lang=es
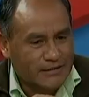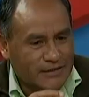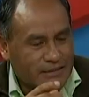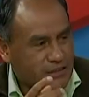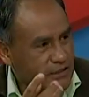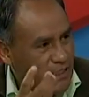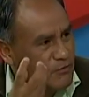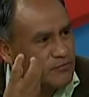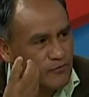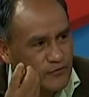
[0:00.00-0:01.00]

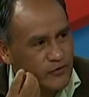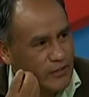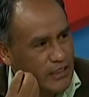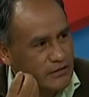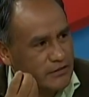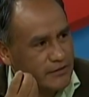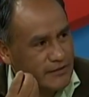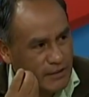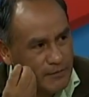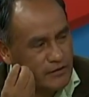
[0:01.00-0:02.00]
necesitamos profesionales que
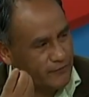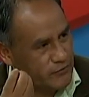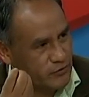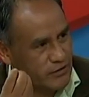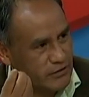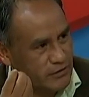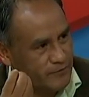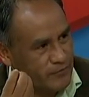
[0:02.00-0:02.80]
sepan de ferrocarril.